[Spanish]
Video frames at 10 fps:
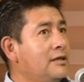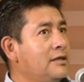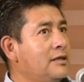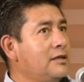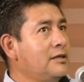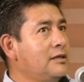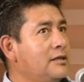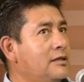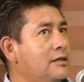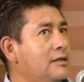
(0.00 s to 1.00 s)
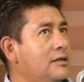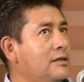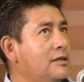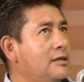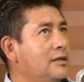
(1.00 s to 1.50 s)
Eh,
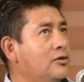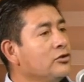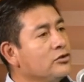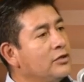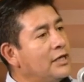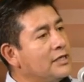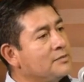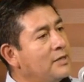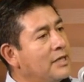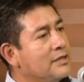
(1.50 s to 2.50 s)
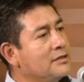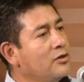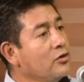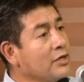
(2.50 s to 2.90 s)
controlar las plagas